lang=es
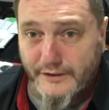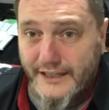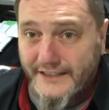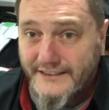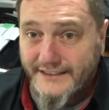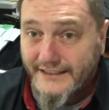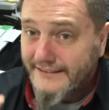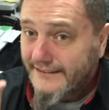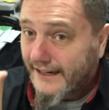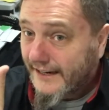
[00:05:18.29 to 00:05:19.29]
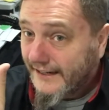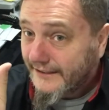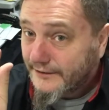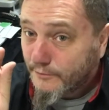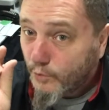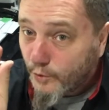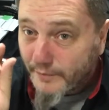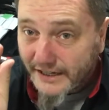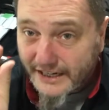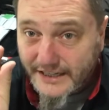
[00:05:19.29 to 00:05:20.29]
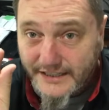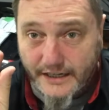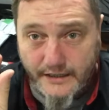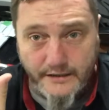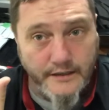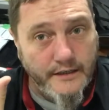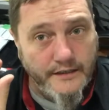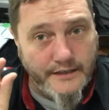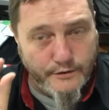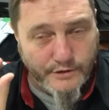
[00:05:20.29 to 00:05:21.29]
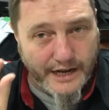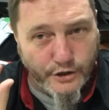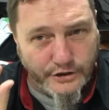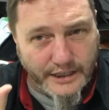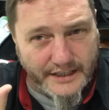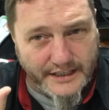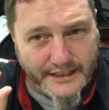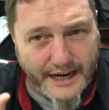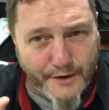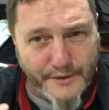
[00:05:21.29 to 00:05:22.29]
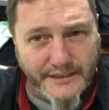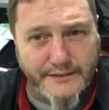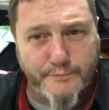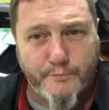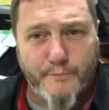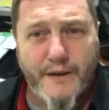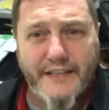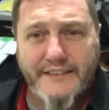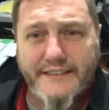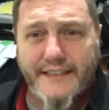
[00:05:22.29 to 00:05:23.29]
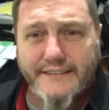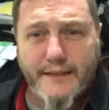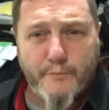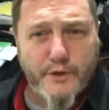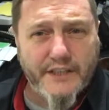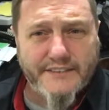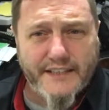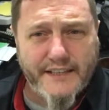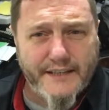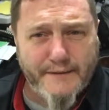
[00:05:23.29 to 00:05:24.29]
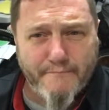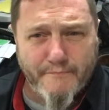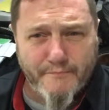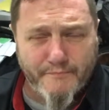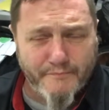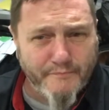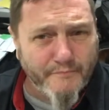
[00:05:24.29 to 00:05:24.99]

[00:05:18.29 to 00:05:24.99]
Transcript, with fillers: la distancia es muy pequeña y en una onda de graves la distancia puede ser em,